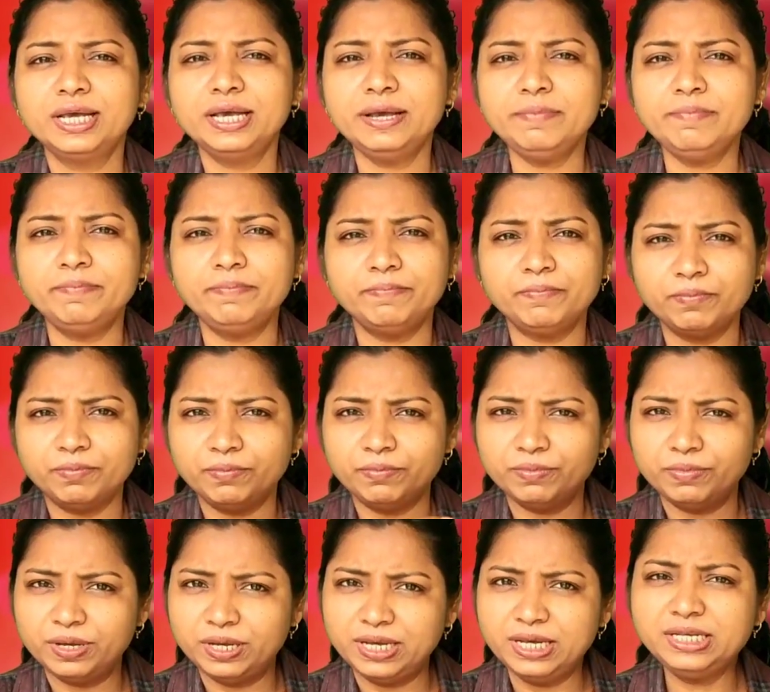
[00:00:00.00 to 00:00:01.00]
कि
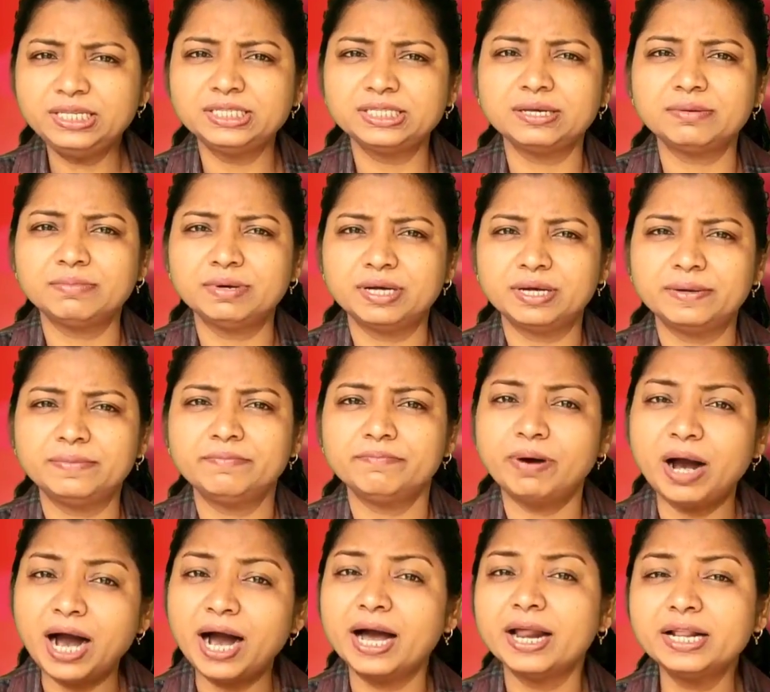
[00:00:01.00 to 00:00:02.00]
इस समय
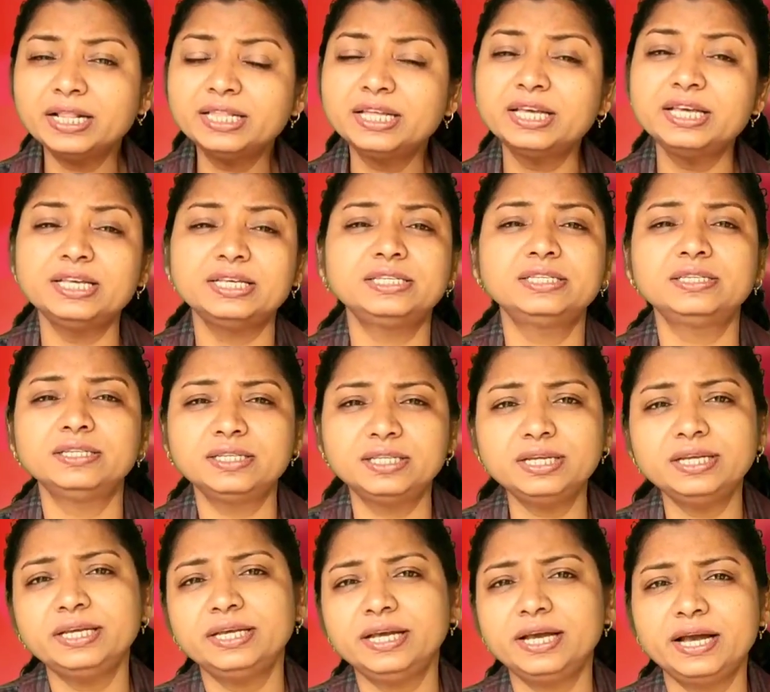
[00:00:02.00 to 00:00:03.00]
भारत की स्थिति
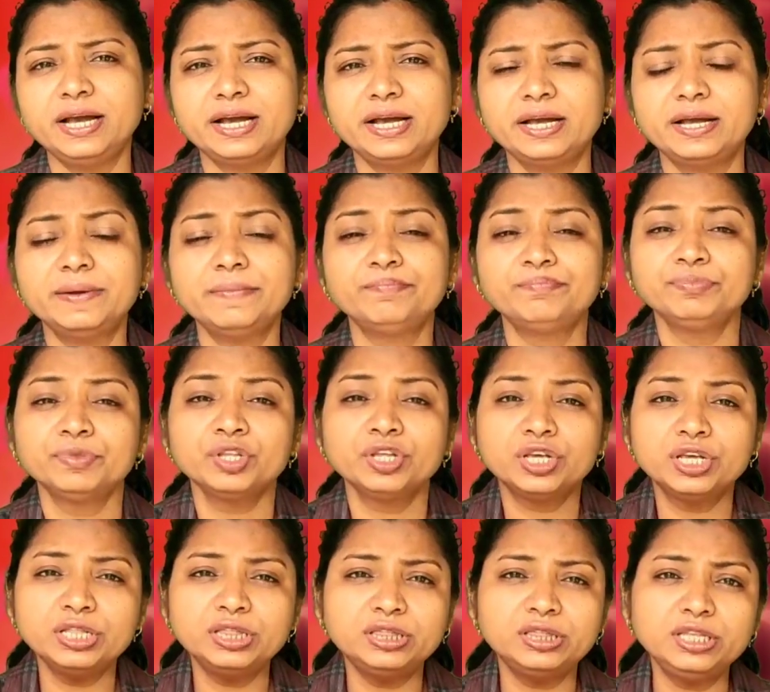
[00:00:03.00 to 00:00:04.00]
ये है
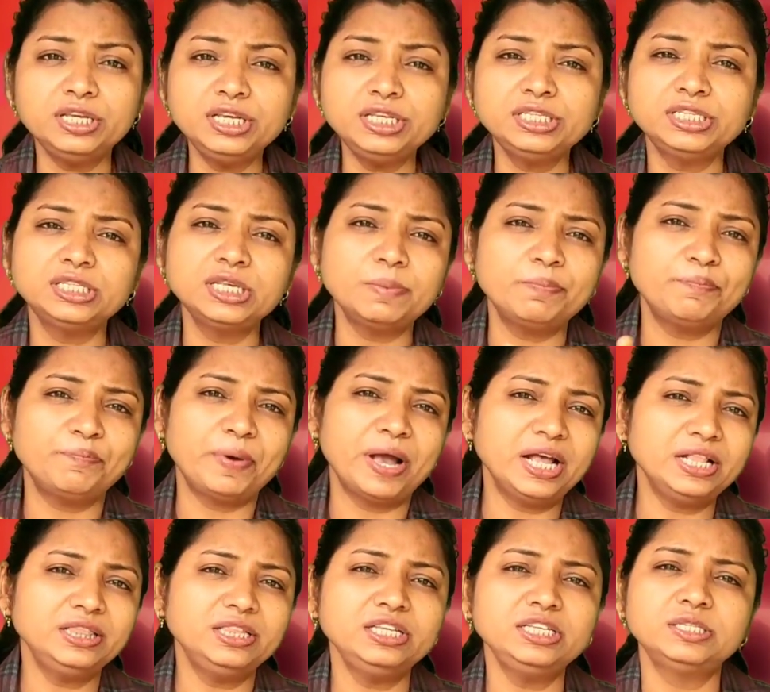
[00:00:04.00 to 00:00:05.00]
कि 30 से
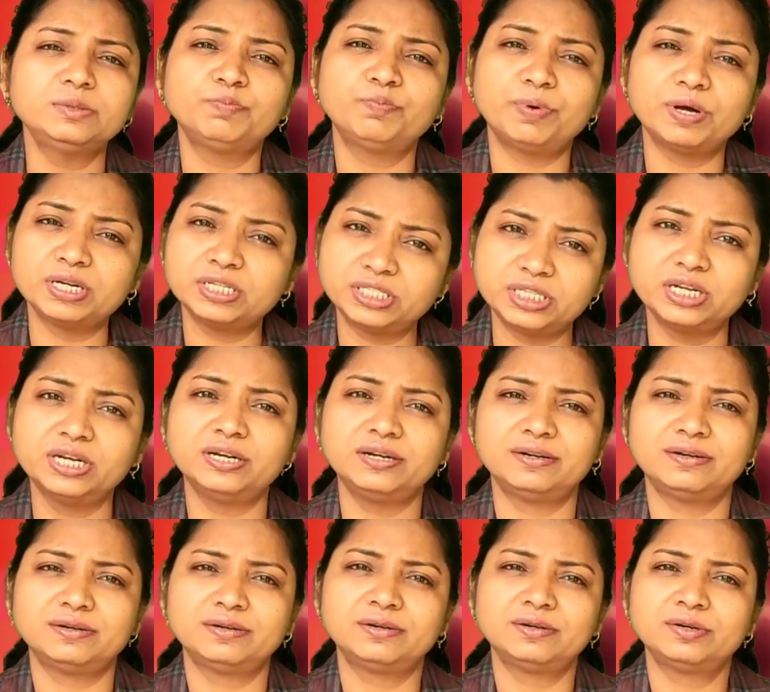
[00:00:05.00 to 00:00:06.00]
35 परसेंट
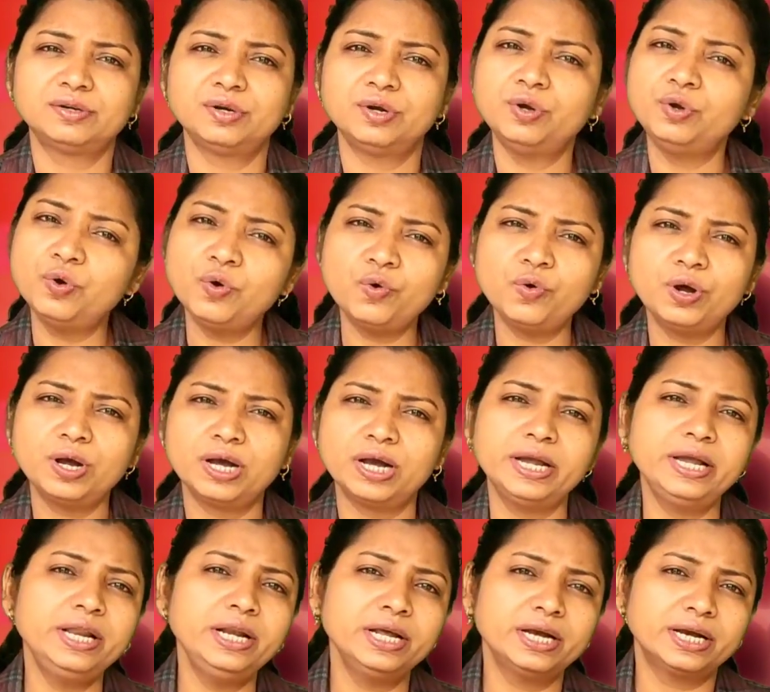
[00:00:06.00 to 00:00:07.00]
लोग
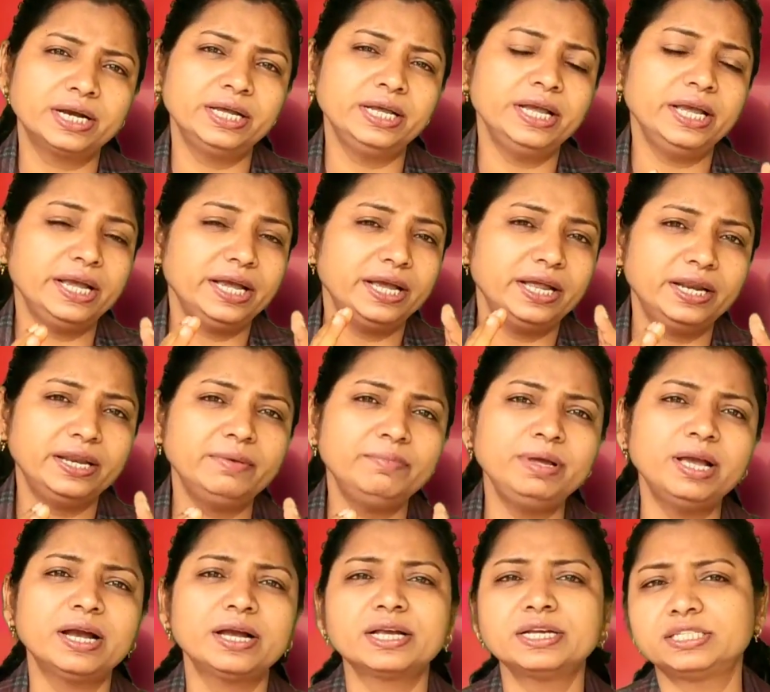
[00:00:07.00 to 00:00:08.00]
कहीं ना कहीं
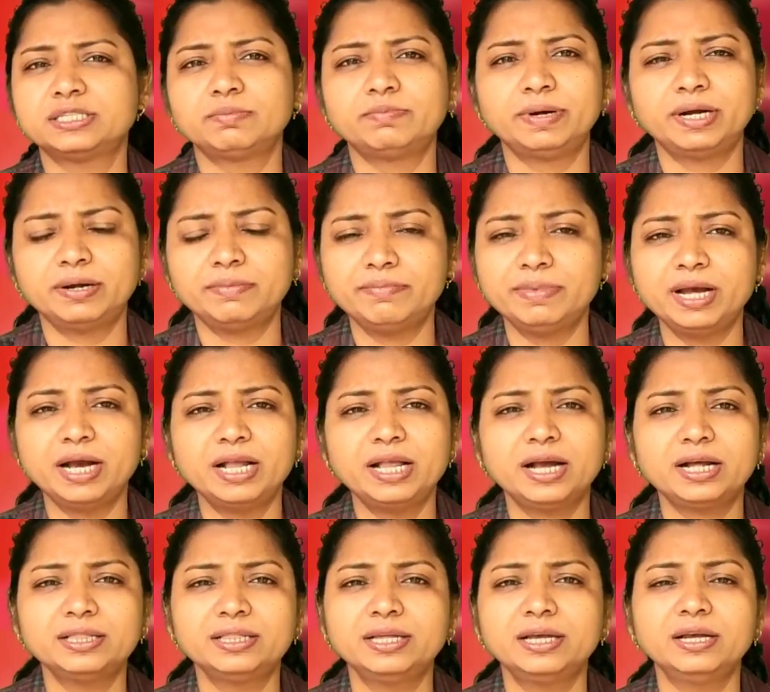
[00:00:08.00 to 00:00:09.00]
एनीमिया के चपेट में आ
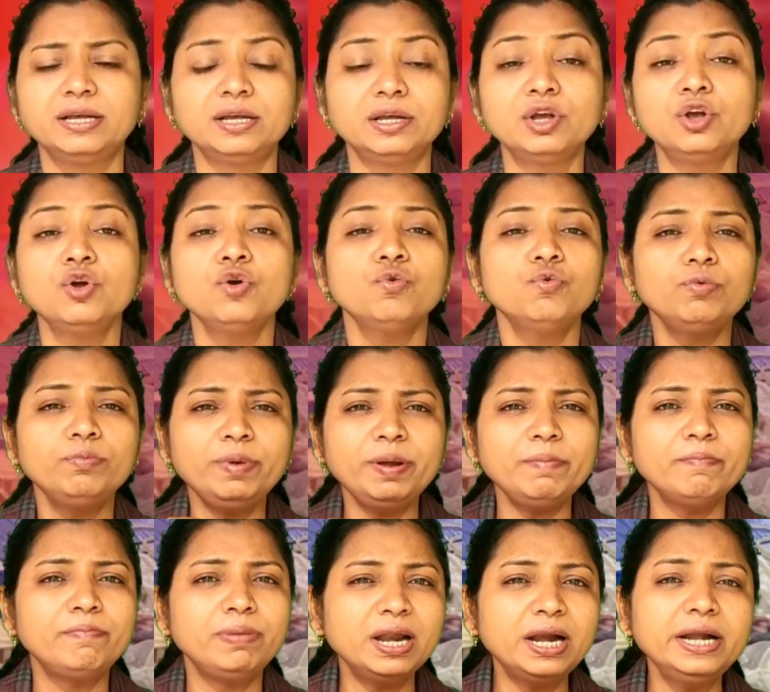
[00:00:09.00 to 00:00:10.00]
जाते हैं
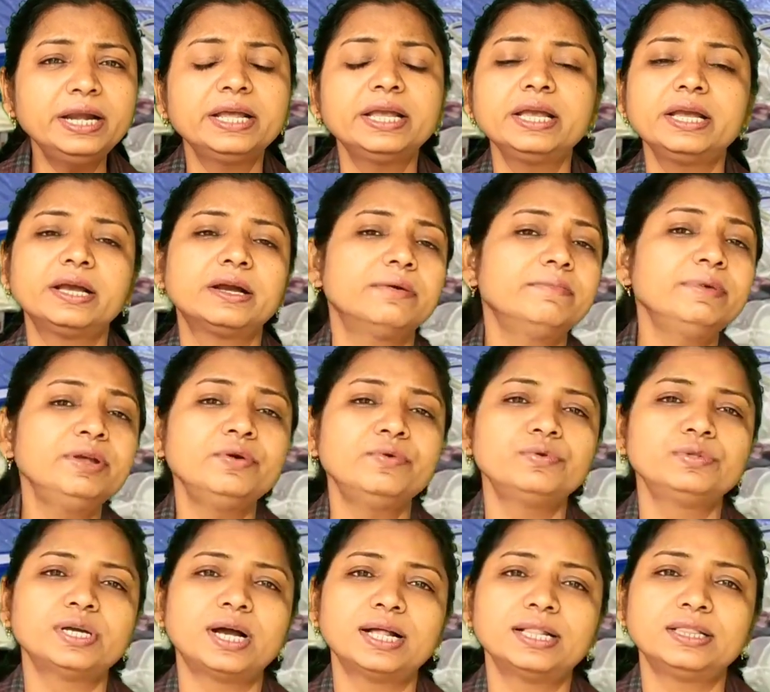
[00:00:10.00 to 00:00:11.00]
उनमें ब्लड की कमी
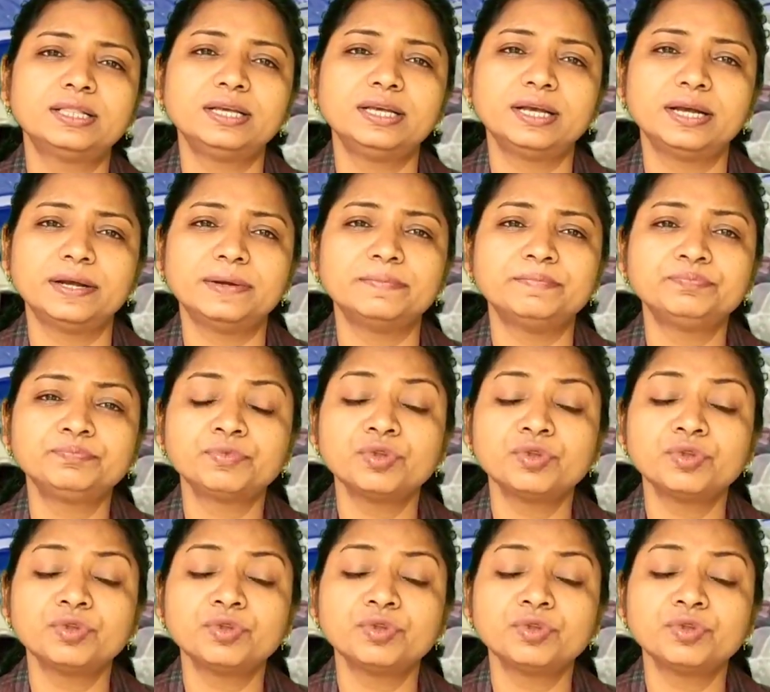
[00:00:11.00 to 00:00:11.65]
हो जाती है